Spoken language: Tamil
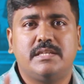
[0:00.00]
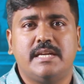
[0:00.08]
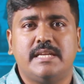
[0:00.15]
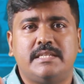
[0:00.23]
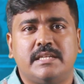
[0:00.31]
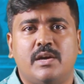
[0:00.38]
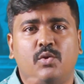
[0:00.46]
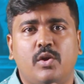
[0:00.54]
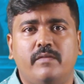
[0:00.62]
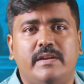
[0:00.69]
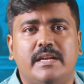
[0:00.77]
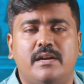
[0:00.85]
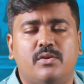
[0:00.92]
சின்ன சின்ன
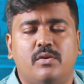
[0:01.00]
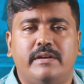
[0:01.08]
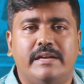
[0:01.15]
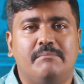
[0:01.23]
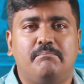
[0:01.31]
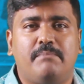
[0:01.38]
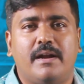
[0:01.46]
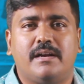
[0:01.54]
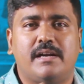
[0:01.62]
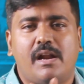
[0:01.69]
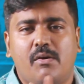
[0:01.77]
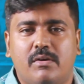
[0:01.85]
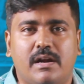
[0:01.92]
ரோல் வில்லன் ரோல்
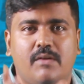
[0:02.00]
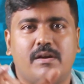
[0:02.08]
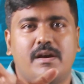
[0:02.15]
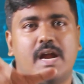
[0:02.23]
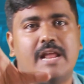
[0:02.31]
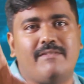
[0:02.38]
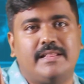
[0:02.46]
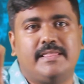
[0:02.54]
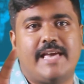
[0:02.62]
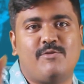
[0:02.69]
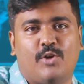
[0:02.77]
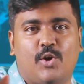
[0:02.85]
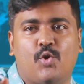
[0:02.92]
இம்பார்ட்டண்டாக ஓரளவுக்கு ஆனால்
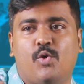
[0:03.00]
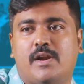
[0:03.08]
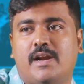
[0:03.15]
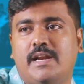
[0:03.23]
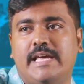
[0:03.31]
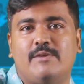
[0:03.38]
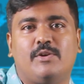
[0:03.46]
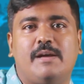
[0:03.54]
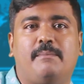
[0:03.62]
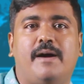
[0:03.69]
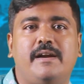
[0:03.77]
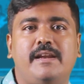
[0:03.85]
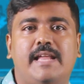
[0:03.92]
வந்தால் இவரோட குரல் இவரோட
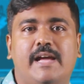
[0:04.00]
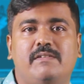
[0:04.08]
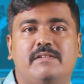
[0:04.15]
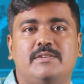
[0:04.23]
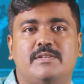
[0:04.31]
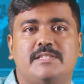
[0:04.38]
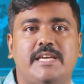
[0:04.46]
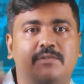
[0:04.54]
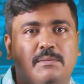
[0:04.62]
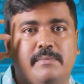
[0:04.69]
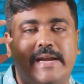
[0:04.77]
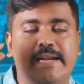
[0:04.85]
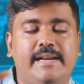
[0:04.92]
பாடி லாங்குவேஜ் வச்சு
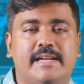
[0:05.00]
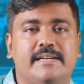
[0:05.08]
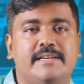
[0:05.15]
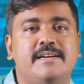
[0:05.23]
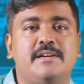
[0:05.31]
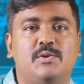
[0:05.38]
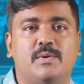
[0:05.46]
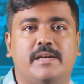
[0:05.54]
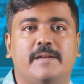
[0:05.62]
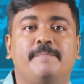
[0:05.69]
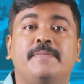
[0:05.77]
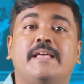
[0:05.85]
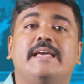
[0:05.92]
இவர் மைண்டில்
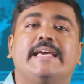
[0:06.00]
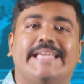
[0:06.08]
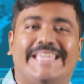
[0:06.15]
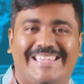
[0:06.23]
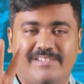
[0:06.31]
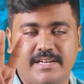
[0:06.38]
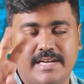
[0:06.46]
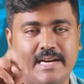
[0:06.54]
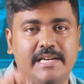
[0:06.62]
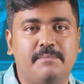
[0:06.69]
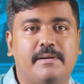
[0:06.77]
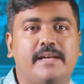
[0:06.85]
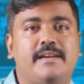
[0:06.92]
நின்றுவார் இவர்
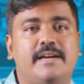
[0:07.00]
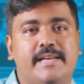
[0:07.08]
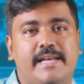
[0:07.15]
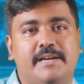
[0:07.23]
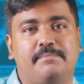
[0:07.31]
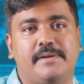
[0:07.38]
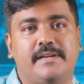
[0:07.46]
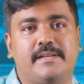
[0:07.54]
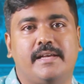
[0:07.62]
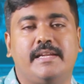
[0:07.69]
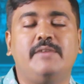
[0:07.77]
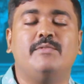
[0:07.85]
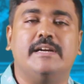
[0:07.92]
ரெண்டு படங்களை டைரக்ட்
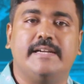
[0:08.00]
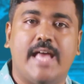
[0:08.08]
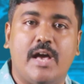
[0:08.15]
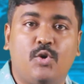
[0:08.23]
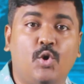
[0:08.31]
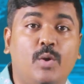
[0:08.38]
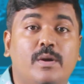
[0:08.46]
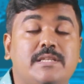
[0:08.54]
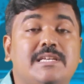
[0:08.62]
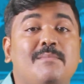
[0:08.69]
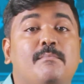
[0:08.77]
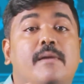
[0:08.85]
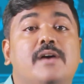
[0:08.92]
பண்ணியிருக்கிறாரு இவர் நக்குல்
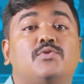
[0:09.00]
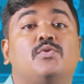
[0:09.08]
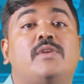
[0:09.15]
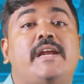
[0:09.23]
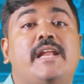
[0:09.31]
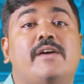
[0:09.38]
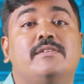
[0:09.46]
வச்சு மா சுனைனா